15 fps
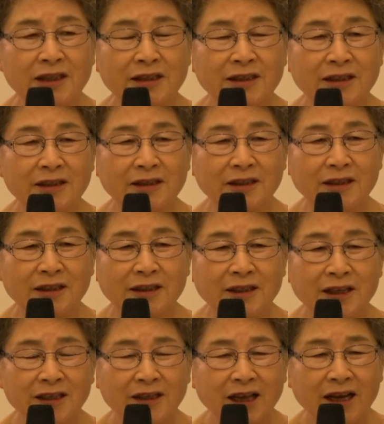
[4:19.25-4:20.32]
있어서
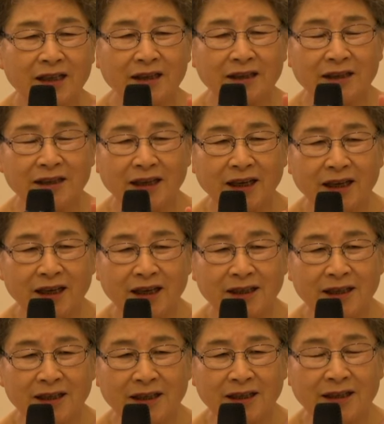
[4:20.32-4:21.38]
단
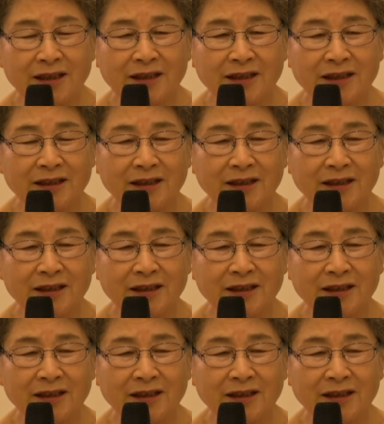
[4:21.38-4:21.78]
하나,